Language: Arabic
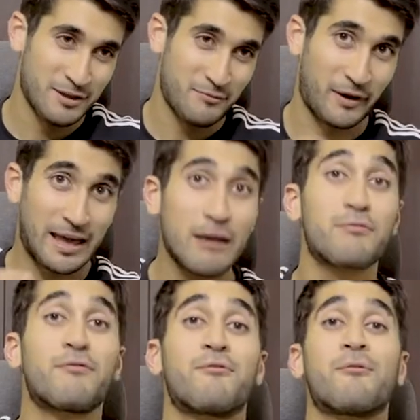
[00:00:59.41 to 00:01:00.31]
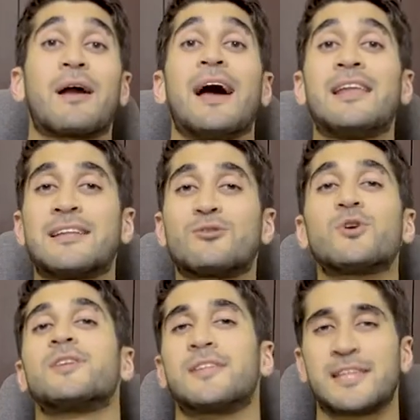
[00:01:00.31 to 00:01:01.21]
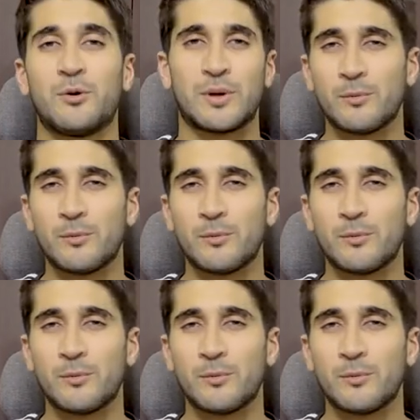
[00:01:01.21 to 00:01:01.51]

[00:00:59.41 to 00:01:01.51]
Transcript: فكيف كانت نقطة التحويل؟